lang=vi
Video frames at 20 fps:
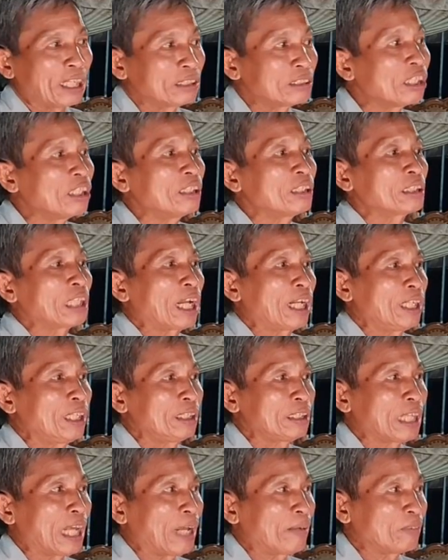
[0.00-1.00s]
để tinh
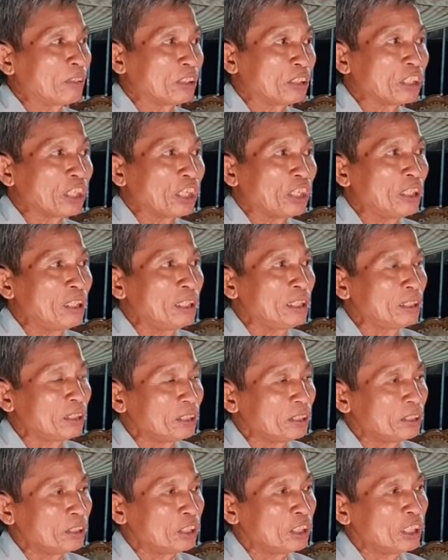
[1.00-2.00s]
tấn và mình giữ
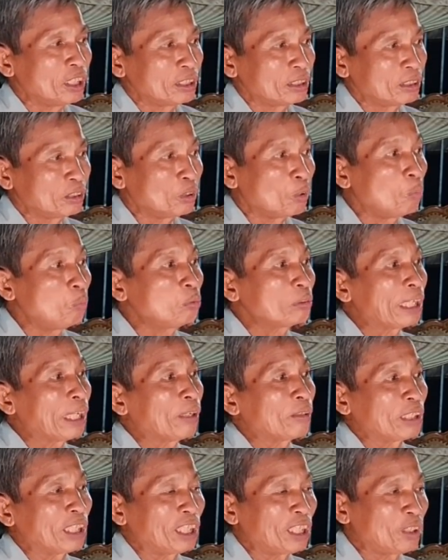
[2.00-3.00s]
đúng
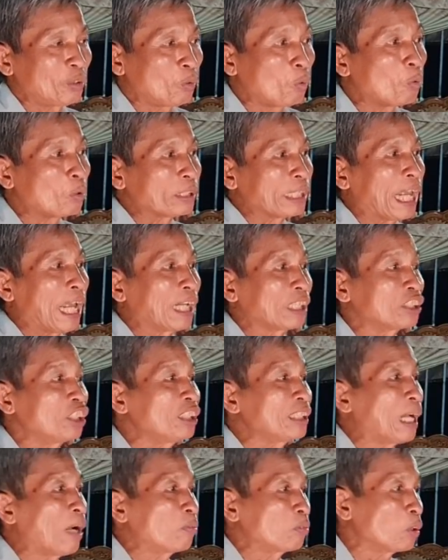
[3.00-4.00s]
theo cái khuôn vàng
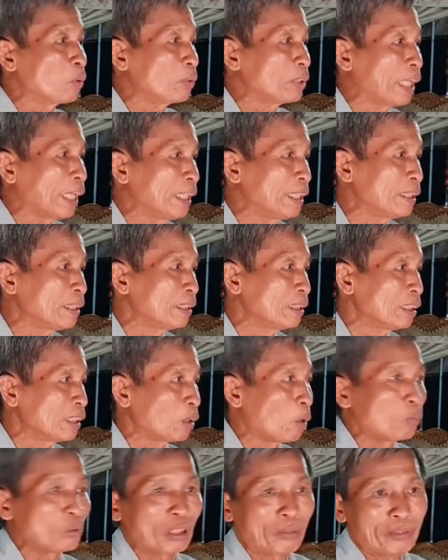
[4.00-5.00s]
thước ngọc đó quý vị
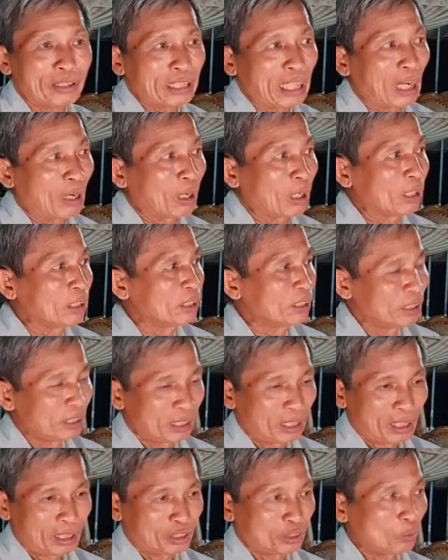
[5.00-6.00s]
cũng như bây giờ
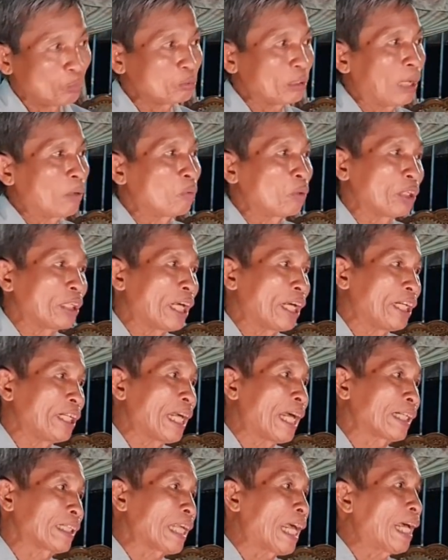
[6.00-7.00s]
chúng ta quy y
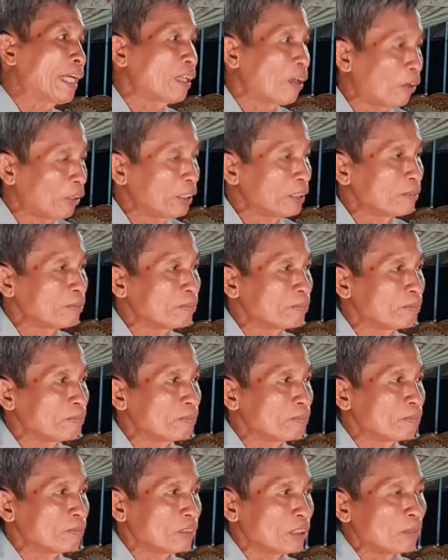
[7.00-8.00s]
ăn chay rồi
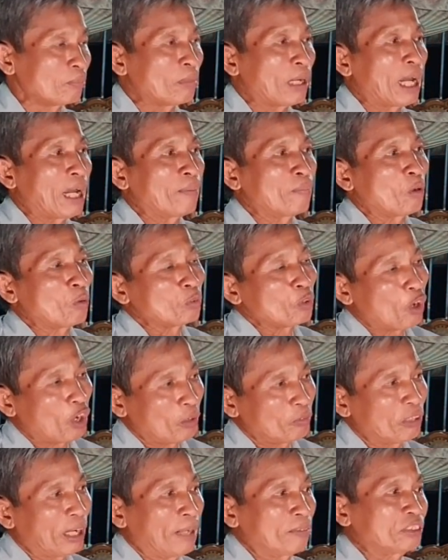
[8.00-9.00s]
mà một
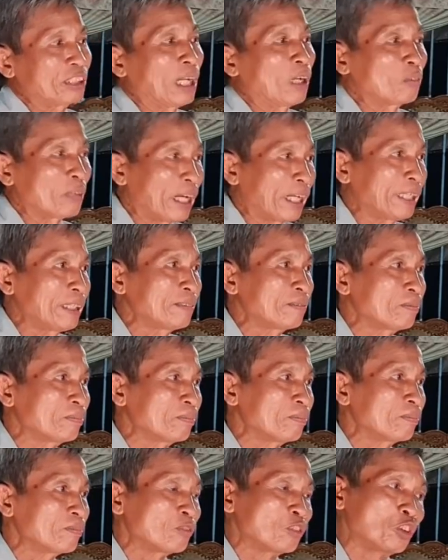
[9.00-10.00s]
đoạn pháp sau đây
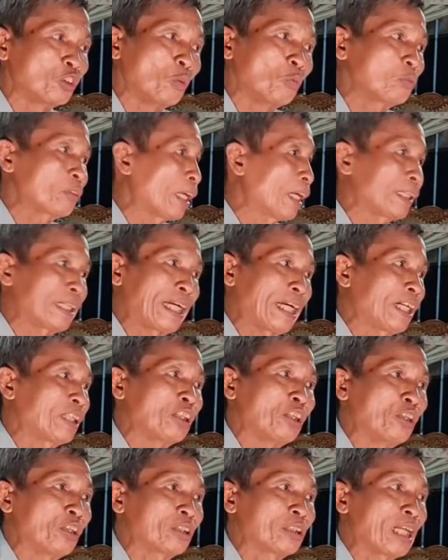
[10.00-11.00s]
chúng ta nghe
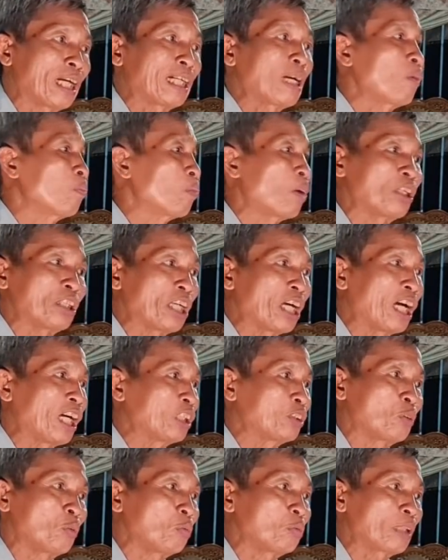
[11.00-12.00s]
được là không bao
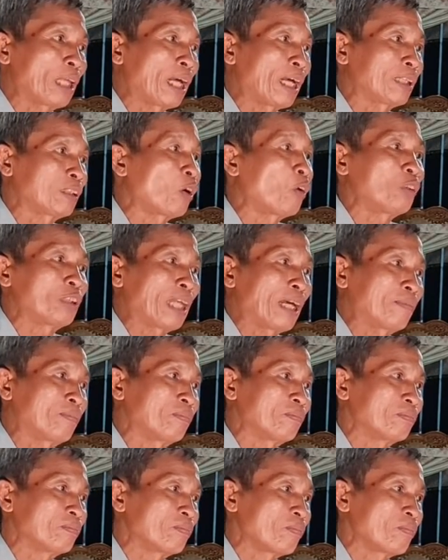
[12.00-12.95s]
giờ chúng ta thối tâm